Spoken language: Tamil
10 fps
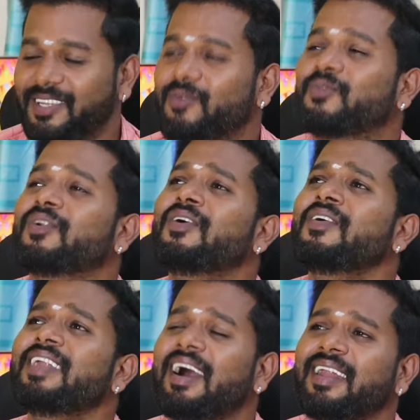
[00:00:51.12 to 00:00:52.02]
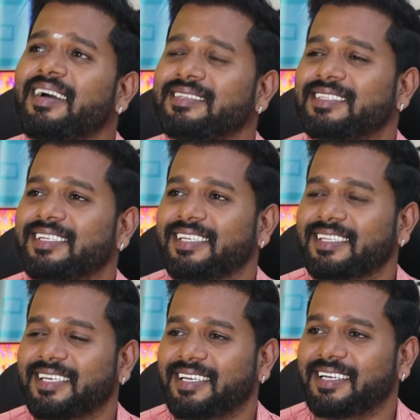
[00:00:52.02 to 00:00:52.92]
எவ்வளோ நாளாச்சு
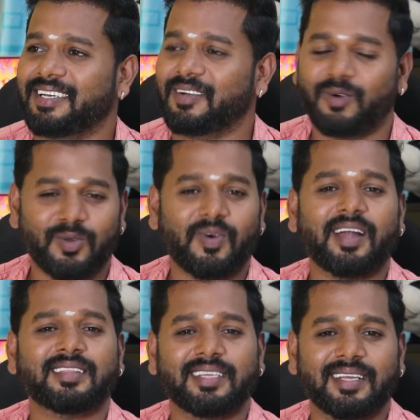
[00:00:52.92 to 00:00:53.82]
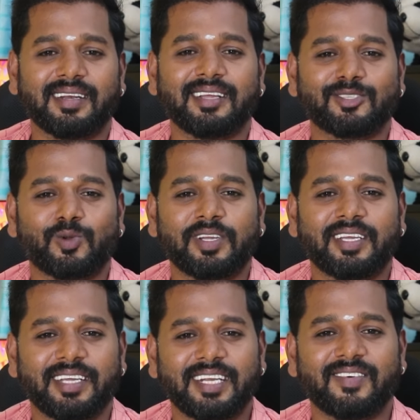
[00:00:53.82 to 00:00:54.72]
அந்த ஒரு வார்த்தைகள்லாம் சொல்லி
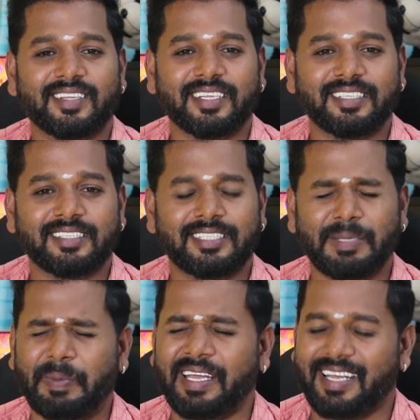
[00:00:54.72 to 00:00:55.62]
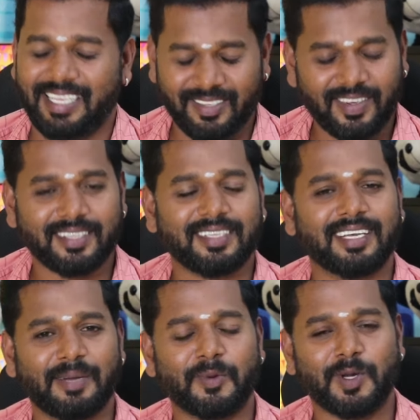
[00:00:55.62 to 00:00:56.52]
என்ன வார்த்தை சிப்பே அந்த வார்த்தை
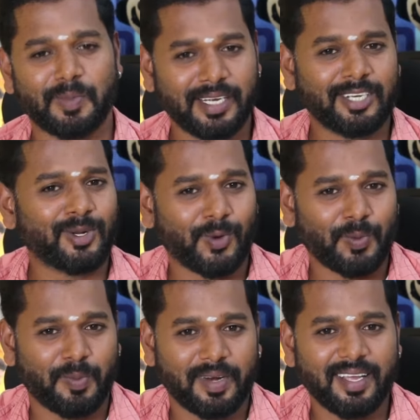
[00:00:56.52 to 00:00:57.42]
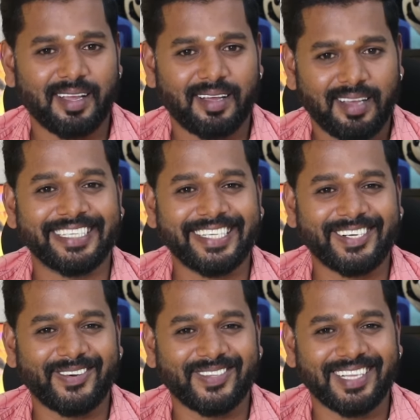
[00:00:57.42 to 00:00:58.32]
அதுக்கப்புறம் நம்ம இன்ட்ரோ கொடுப்போம் இல்லையா
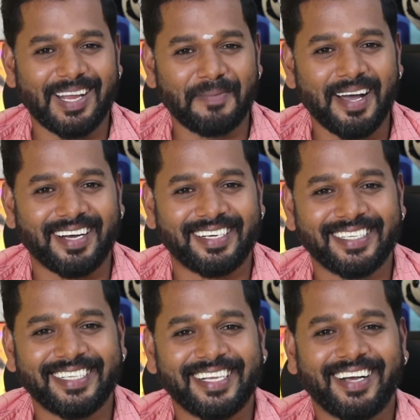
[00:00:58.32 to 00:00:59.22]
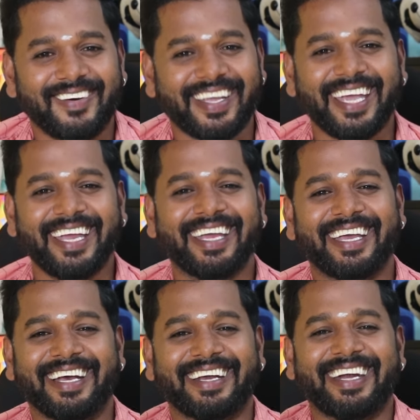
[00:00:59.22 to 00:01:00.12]
இன்ட்ரோ கொடுத்துடலாமா ஓகே
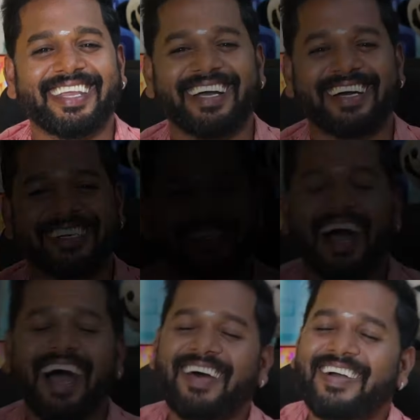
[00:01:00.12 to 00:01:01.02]
ரெடியா ஹலோ